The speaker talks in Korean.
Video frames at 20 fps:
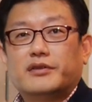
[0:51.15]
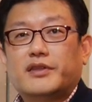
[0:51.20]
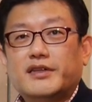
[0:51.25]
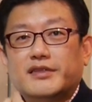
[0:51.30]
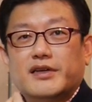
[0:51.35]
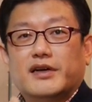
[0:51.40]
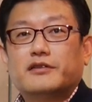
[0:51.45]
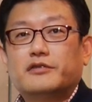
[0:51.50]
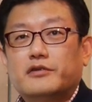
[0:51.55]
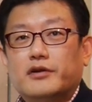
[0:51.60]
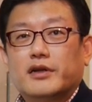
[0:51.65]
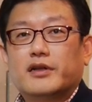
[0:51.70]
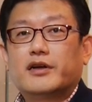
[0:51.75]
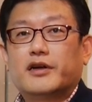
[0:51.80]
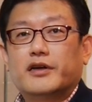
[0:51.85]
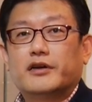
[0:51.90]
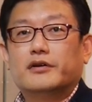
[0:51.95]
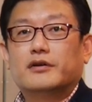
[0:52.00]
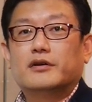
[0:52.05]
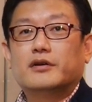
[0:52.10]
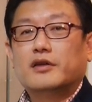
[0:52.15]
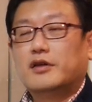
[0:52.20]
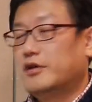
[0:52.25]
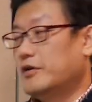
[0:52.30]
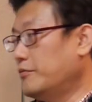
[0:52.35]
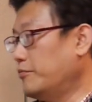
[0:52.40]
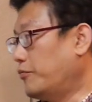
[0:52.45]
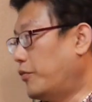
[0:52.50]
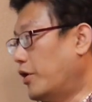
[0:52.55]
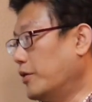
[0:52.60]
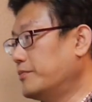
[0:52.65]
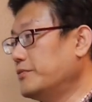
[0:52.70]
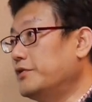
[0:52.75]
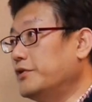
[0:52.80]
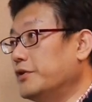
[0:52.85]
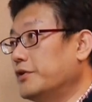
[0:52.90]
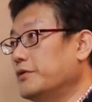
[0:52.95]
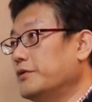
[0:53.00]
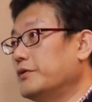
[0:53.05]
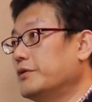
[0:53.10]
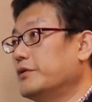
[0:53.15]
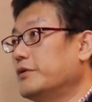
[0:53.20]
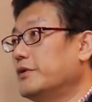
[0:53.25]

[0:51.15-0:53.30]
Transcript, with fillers: 대상으로 할까요? 법을요.